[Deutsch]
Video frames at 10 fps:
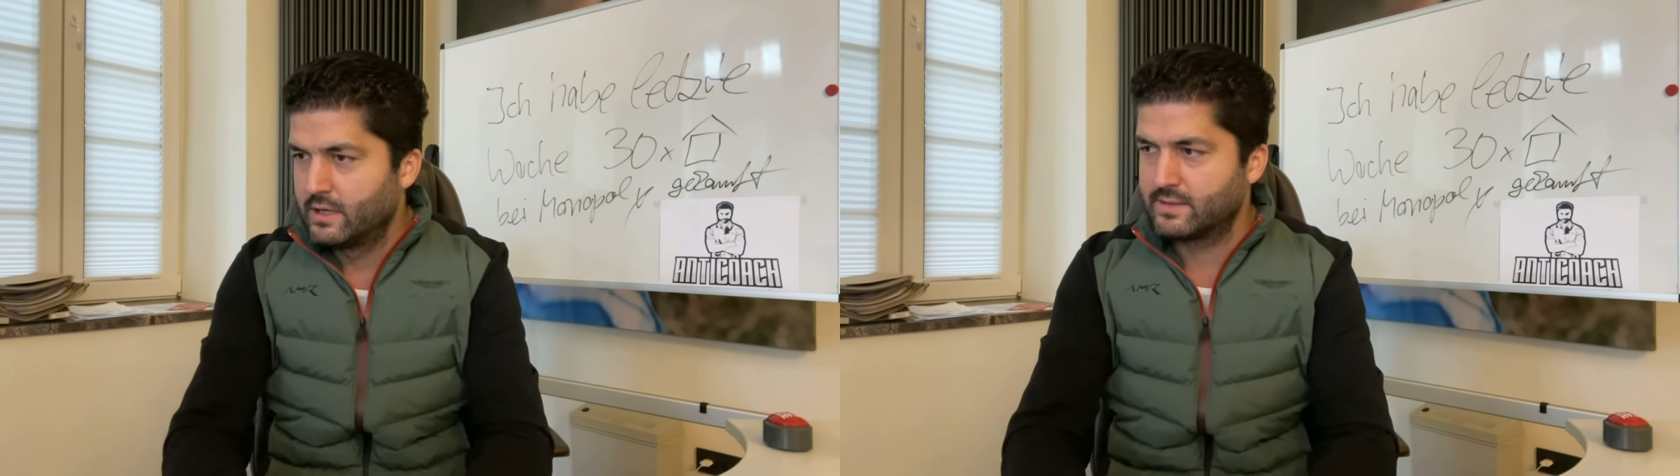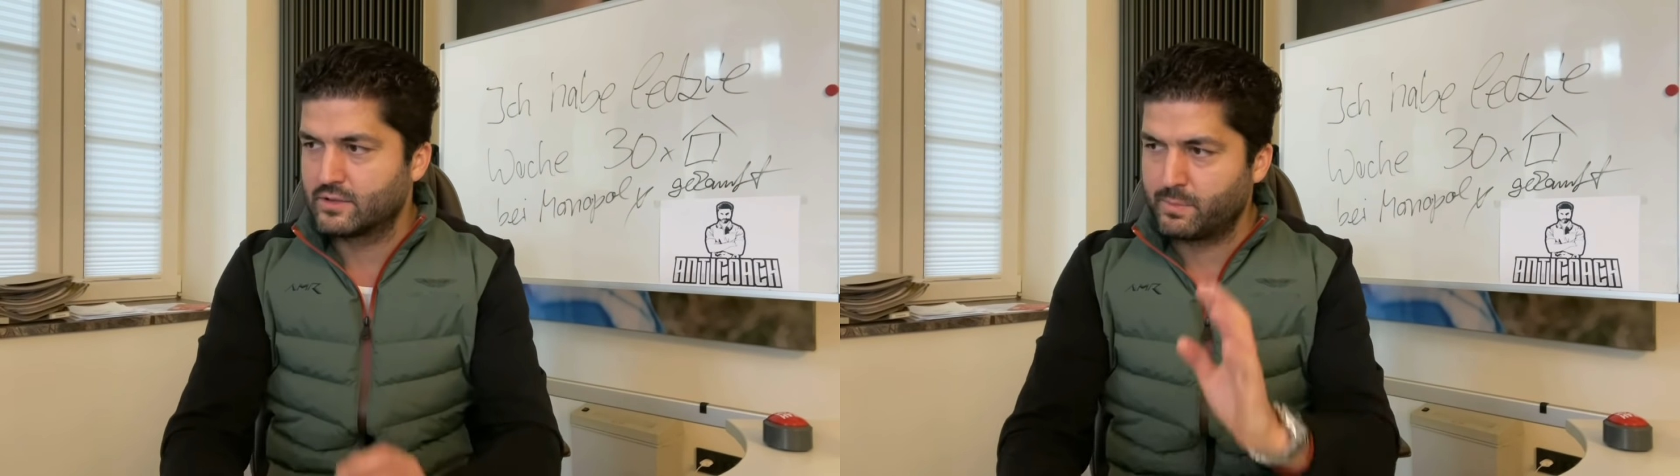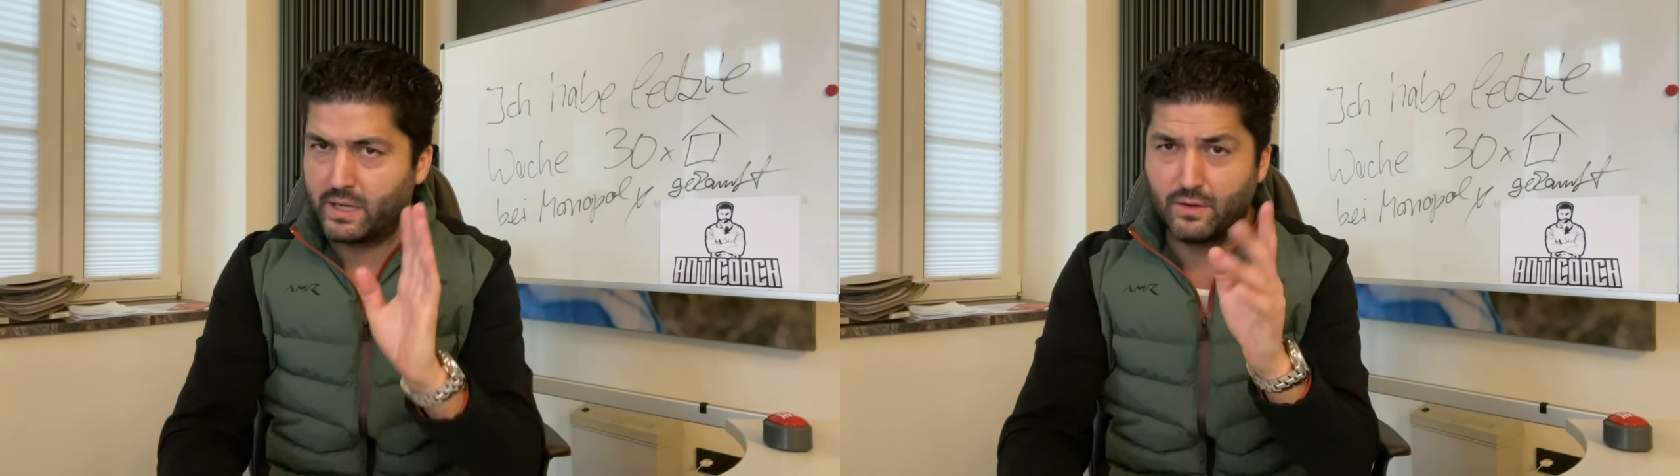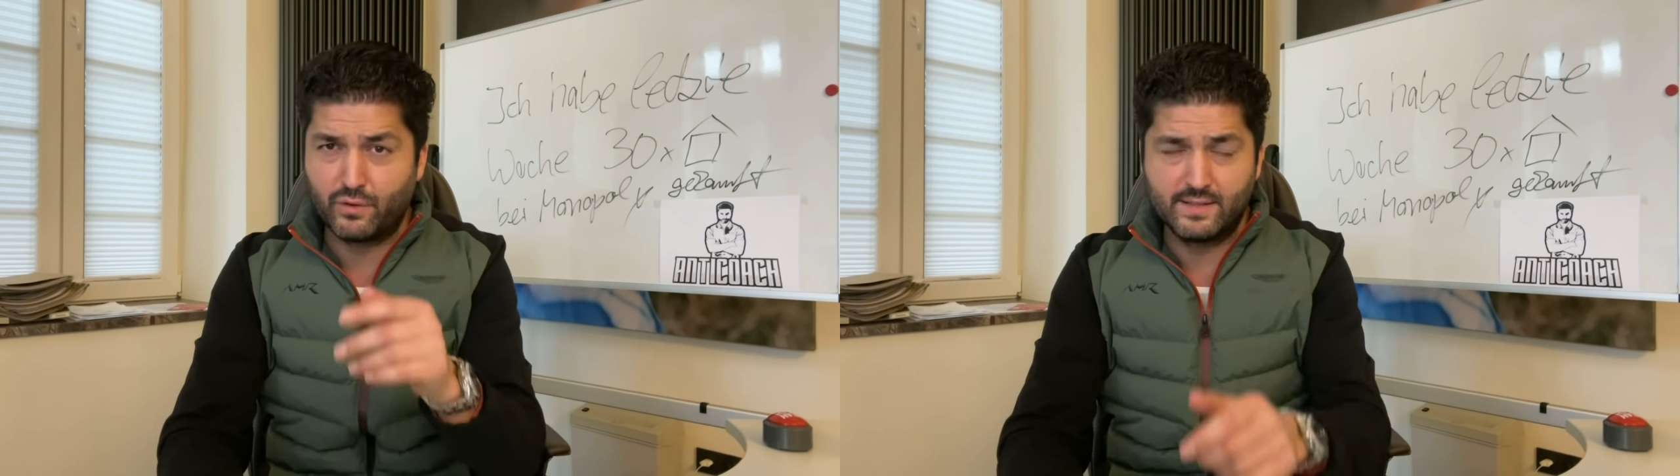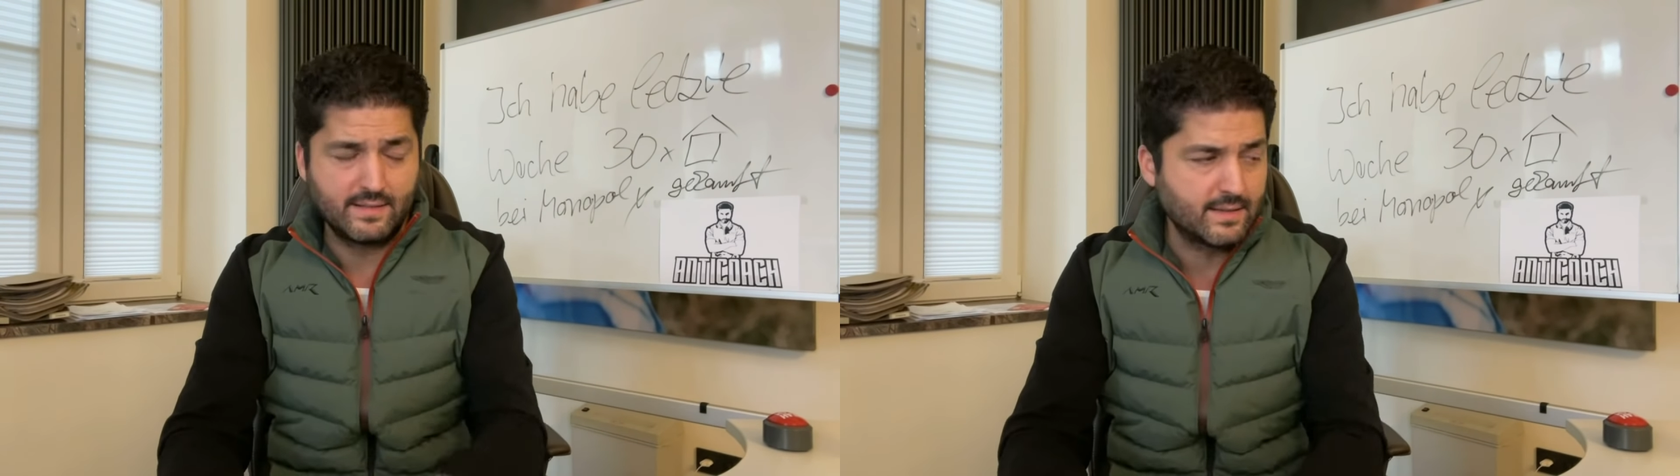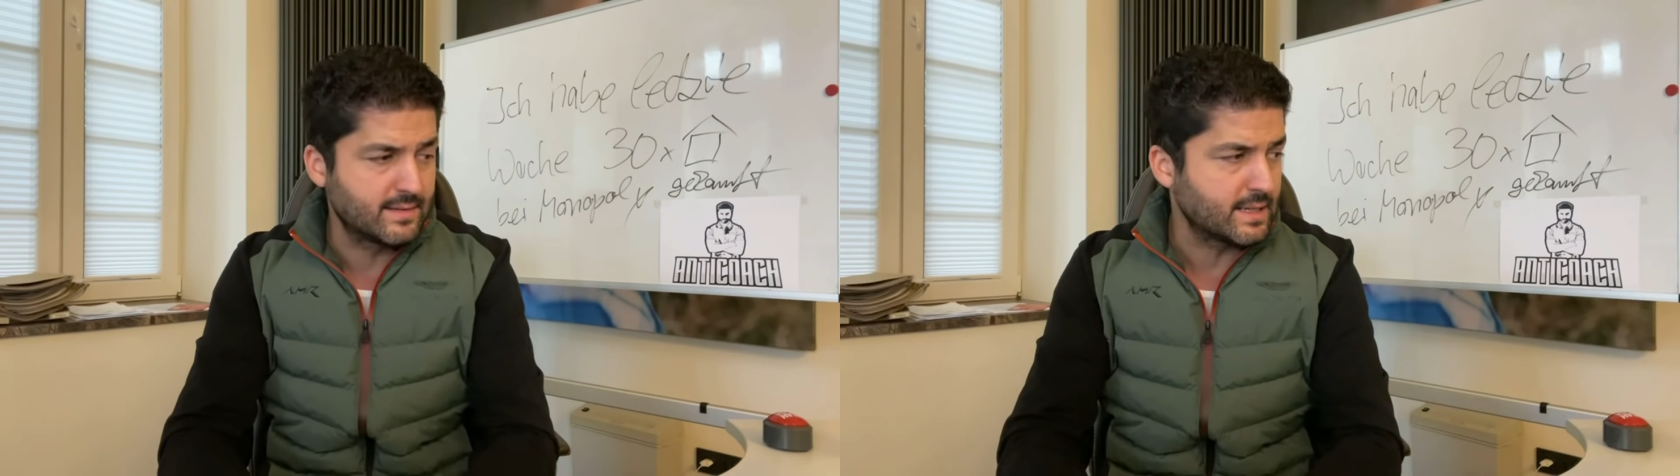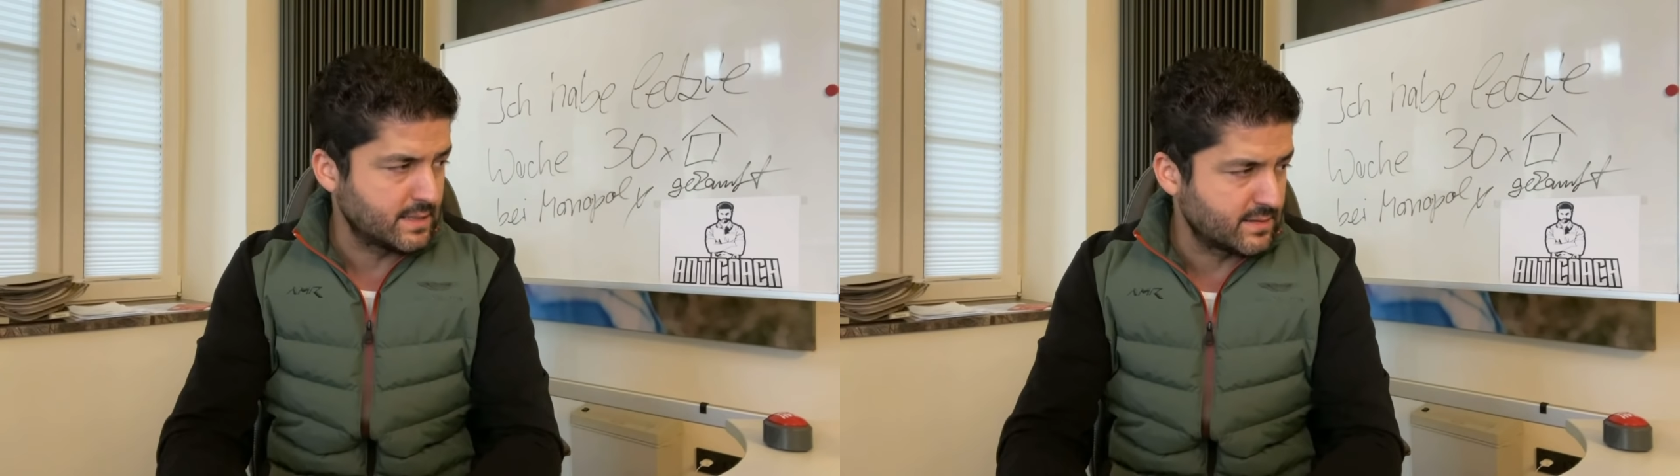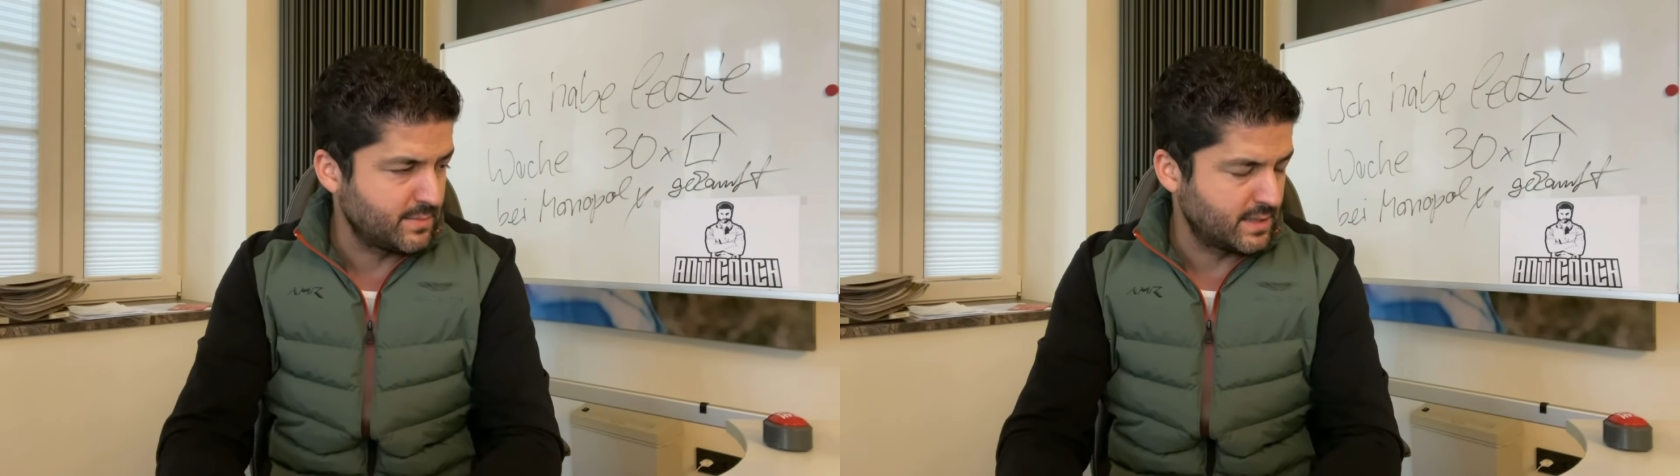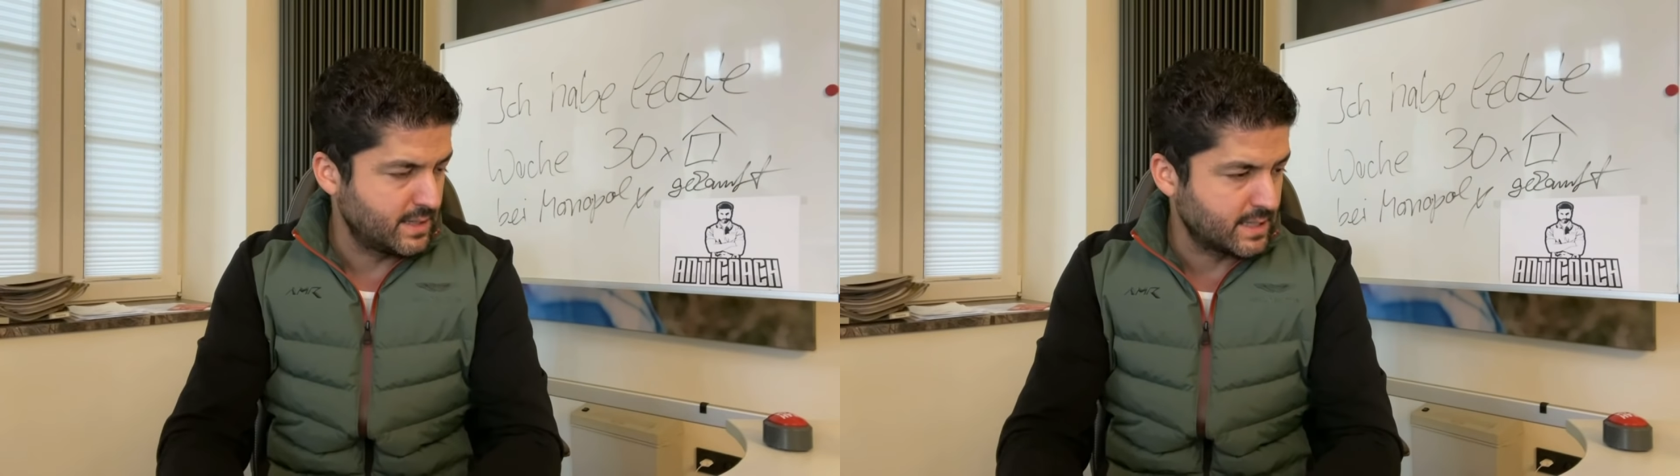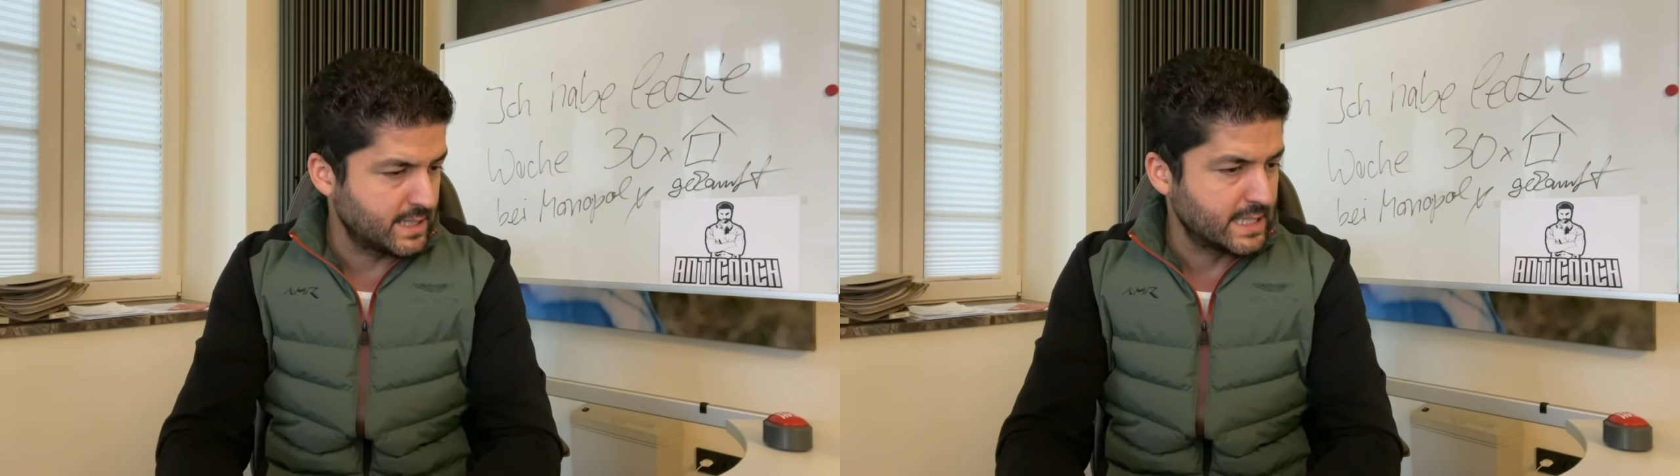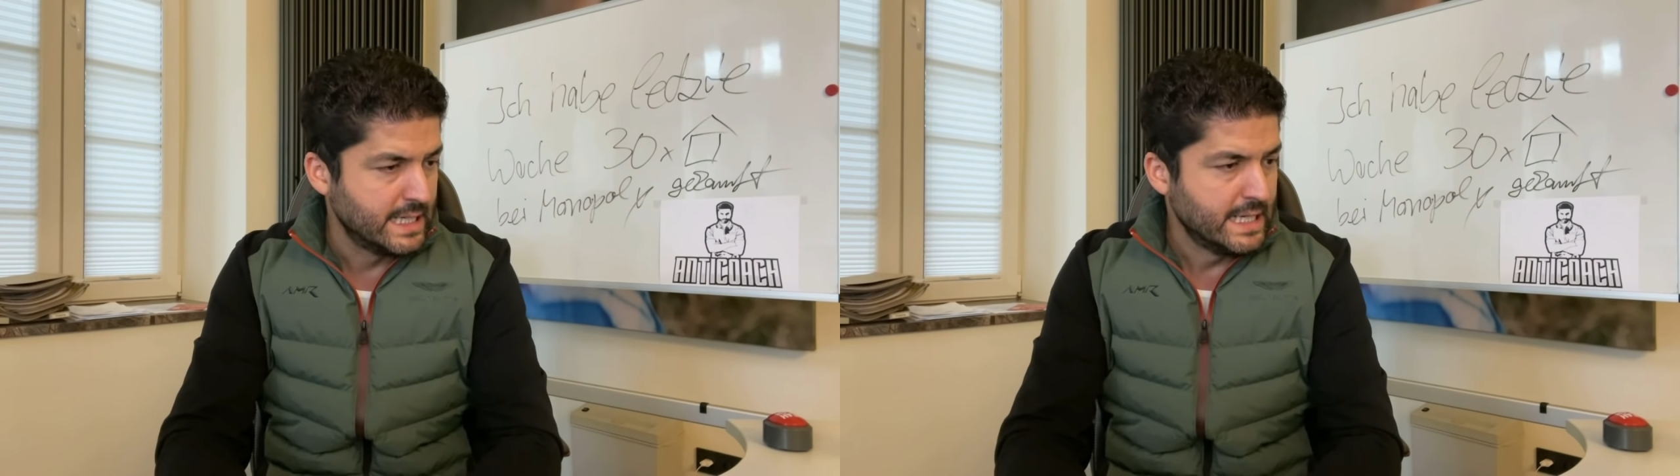hätte ich beinahe Francie gesagt, das war die ja gar nicht.